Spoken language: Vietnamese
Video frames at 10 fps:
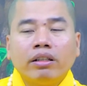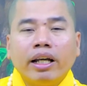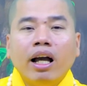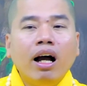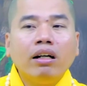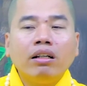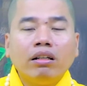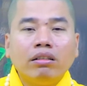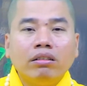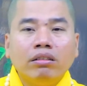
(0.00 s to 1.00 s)
cái hơi
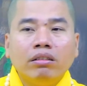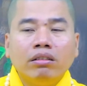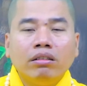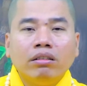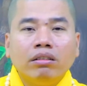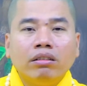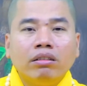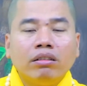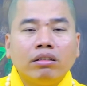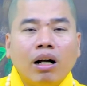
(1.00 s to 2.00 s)
nó
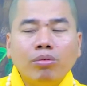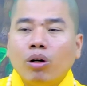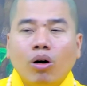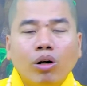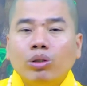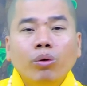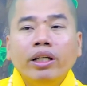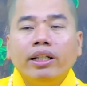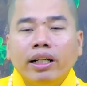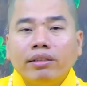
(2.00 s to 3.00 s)
không còn hôi
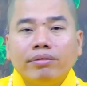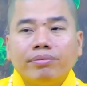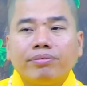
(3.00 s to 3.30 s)
thối gì nữa hết.